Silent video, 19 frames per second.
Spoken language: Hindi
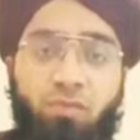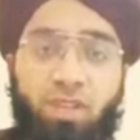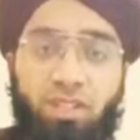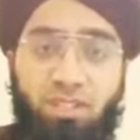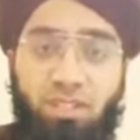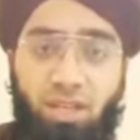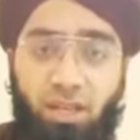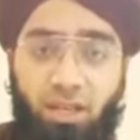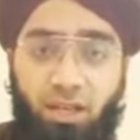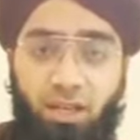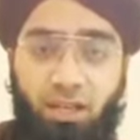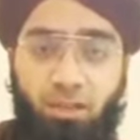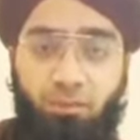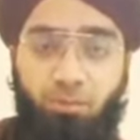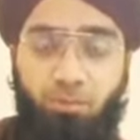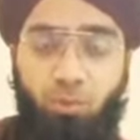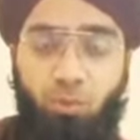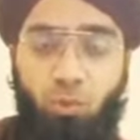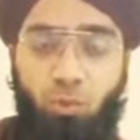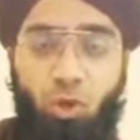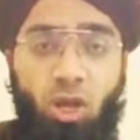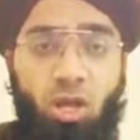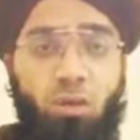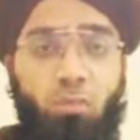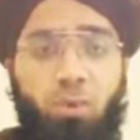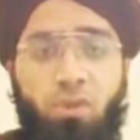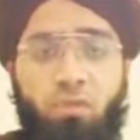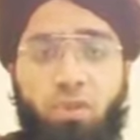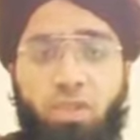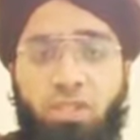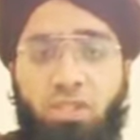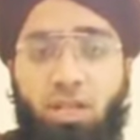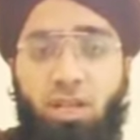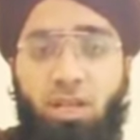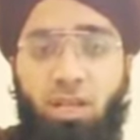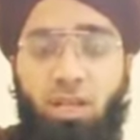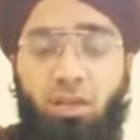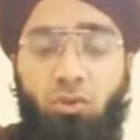फैसला करें तो हक पर
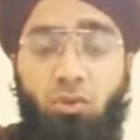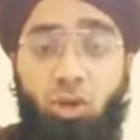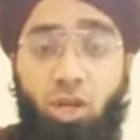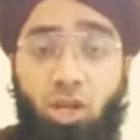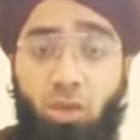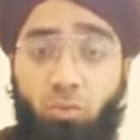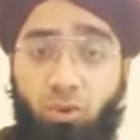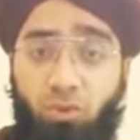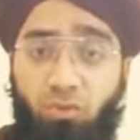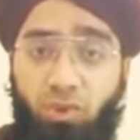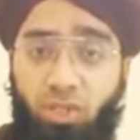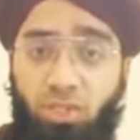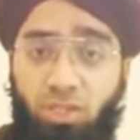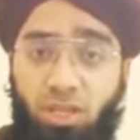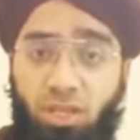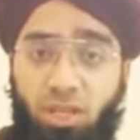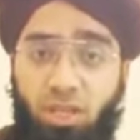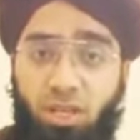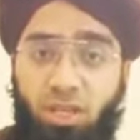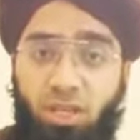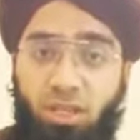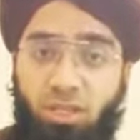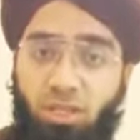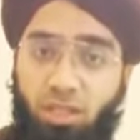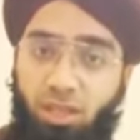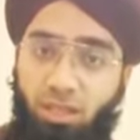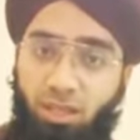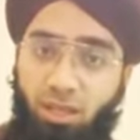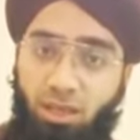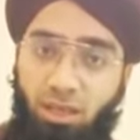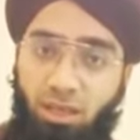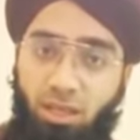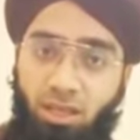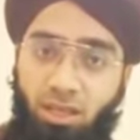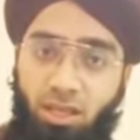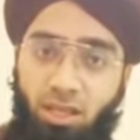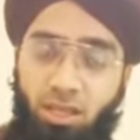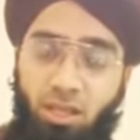फैसला करें और हक पर फैसला करने का
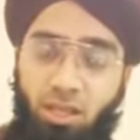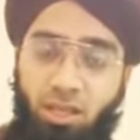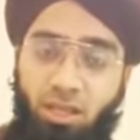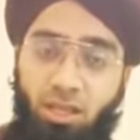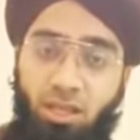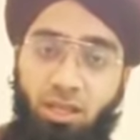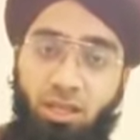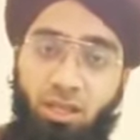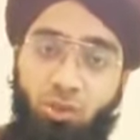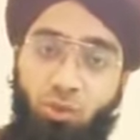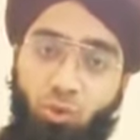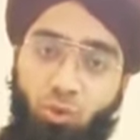तरीक़ाकार यही है कि